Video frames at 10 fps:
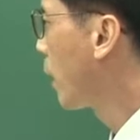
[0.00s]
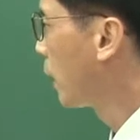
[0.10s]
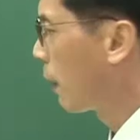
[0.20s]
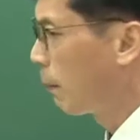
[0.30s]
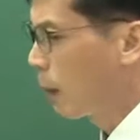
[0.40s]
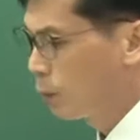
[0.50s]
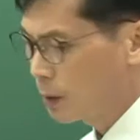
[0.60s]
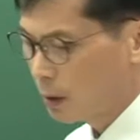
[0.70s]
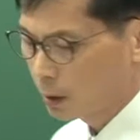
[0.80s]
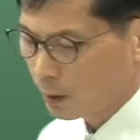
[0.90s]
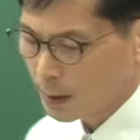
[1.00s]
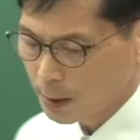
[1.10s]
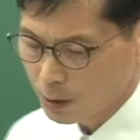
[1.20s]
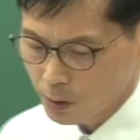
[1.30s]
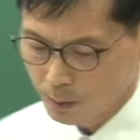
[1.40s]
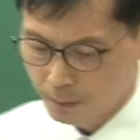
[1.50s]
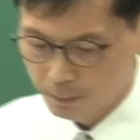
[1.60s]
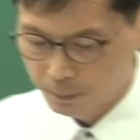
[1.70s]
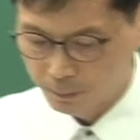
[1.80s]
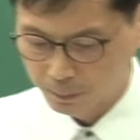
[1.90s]
하는 게 방부제를 넣란 얘기죠.
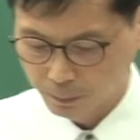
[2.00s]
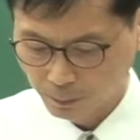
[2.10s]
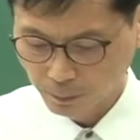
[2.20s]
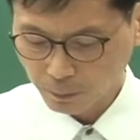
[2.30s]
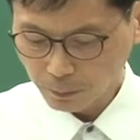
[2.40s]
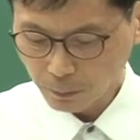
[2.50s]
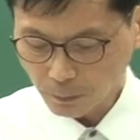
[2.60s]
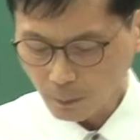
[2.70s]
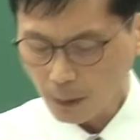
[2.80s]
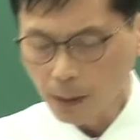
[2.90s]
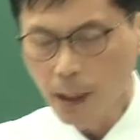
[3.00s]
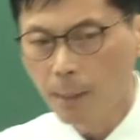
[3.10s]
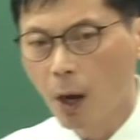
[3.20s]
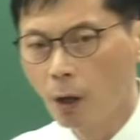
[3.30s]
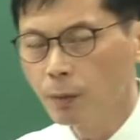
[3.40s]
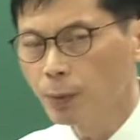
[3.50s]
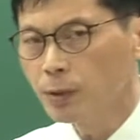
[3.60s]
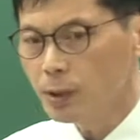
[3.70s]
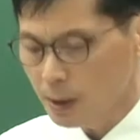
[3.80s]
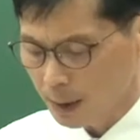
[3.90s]
음. 그다음에 얼음풀은
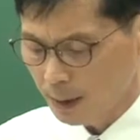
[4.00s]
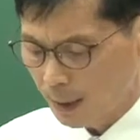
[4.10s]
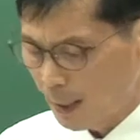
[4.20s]
쓰지